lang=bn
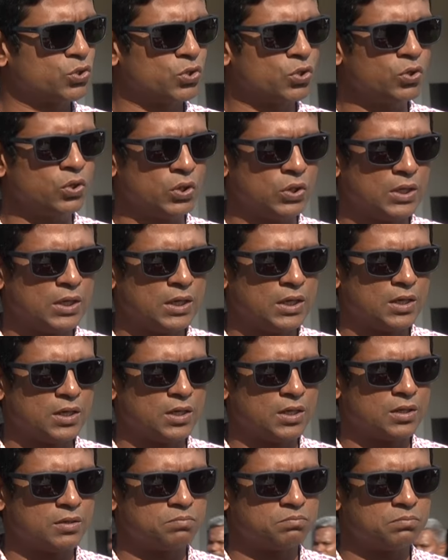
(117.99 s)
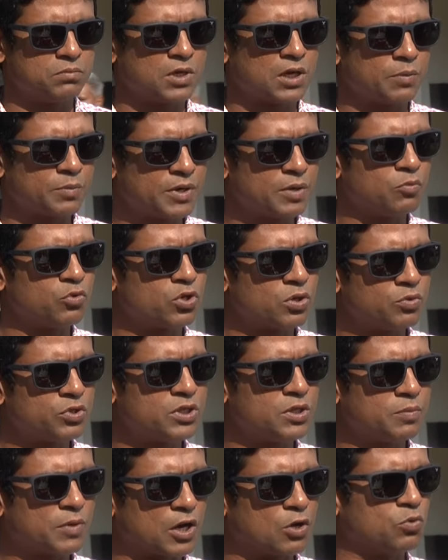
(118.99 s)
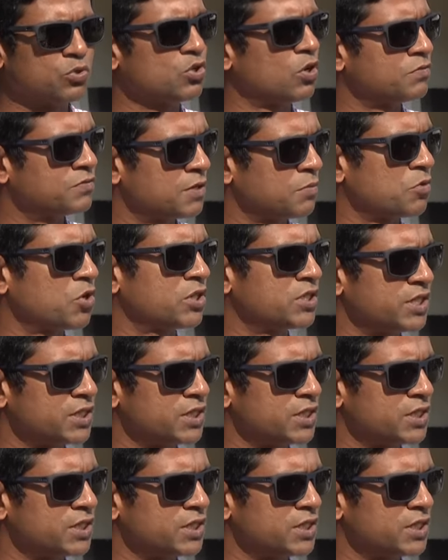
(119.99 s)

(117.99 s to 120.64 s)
হলো আমরা মোটামুটি ভালো মতো অবজার্ভ